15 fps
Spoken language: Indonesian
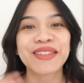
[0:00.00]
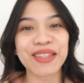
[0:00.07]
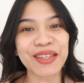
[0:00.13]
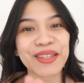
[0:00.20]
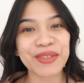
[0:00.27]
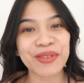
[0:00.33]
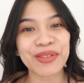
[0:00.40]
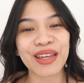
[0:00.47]

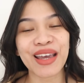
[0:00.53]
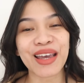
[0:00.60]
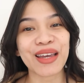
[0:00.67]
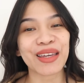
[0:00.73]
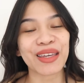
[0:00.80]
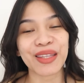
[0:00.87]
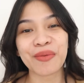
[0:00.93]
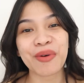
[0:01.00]
Stay tune
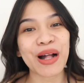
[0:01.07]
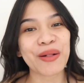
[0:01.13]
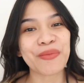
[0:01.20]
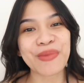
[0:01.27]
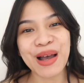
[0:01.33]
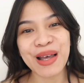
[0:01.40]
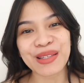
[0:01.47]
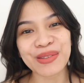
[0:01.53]
ya, kita
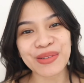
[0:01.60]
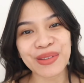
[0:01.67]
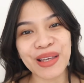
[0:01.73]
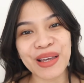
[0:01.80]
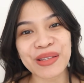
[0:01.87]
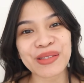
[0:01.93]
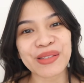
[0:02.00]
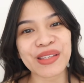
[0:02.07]
bakal bahas
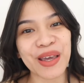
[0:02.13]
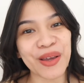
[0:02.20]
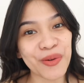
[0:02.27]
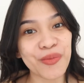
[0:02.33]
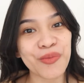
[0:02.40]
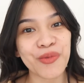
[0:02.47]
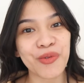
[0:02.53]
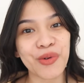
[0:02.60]
tuntas
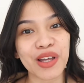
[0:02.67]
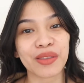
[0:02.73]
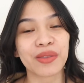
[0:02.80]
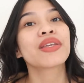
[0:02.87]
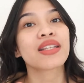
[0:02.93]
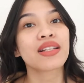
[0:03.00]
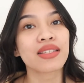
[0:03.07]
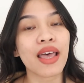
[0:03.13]
serum buat
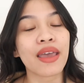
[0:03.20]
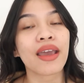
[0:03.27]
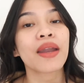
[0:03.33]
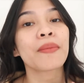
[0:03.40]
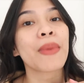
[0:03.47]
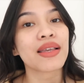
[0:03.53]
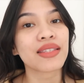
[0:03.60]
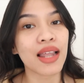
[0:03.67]

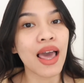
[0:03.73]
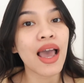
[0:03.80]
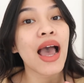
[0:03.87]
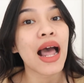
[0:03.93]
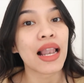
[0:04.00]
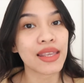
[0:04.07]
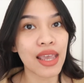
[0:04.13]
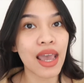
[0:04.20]
menyelesaikan masalah
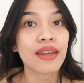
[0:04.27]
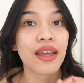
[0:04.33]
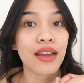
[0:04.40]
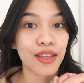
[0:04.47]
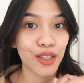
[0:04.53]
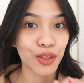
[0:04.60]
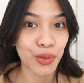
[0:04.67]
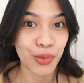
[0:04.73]
kalian
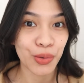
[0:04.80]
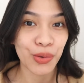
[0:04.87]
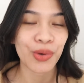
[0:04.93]
yang itu.